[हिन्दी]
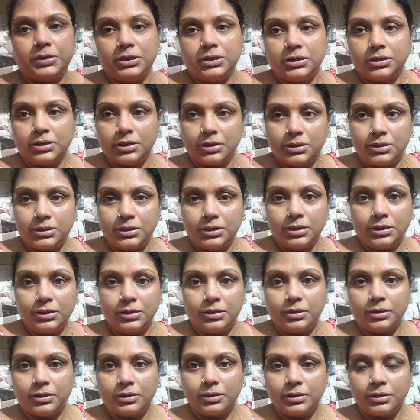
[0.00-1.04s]
क्लीन कर दिए
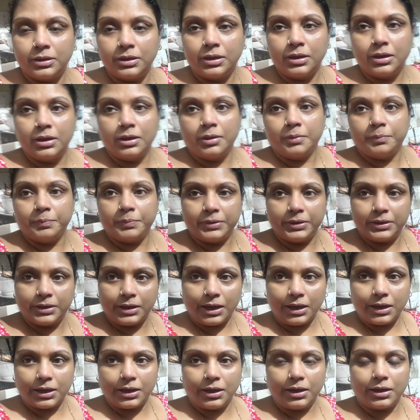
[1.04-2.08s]
फिर
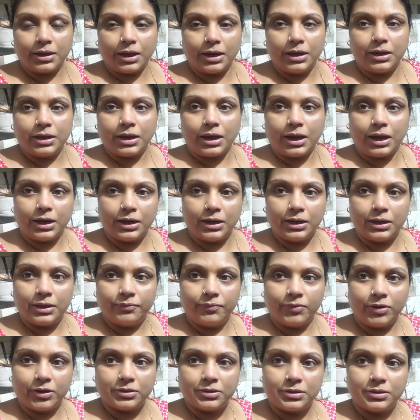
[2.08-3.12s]
आएगा कहानी खाने
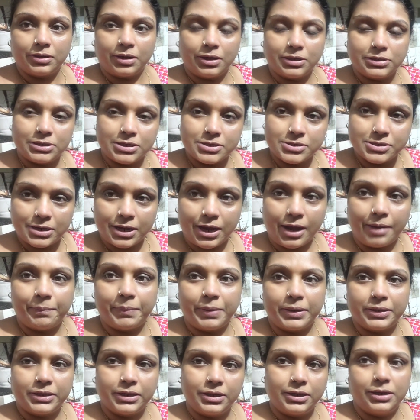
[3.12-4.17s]
वक्त अच्छा से खा
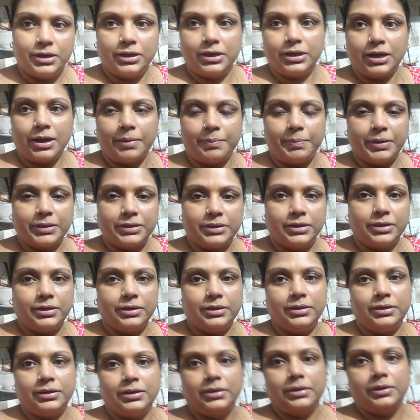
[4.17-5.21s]
पाते हैं कि नहीं खा पाते हैं
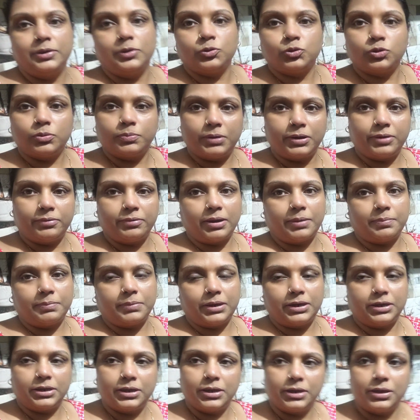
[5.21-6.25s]
तो भगवान
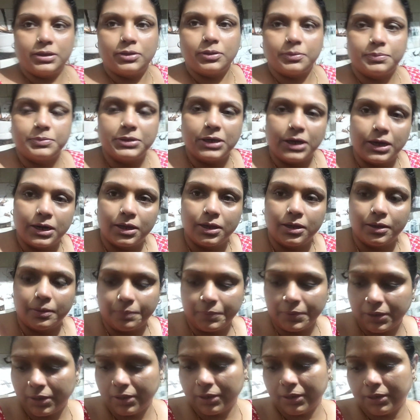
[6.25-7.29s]
मालिक है तब जा रहे हैं
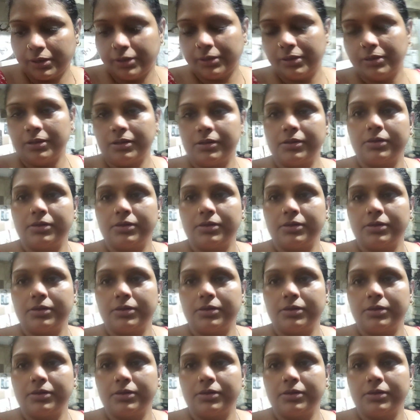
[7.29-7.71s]
अब खाने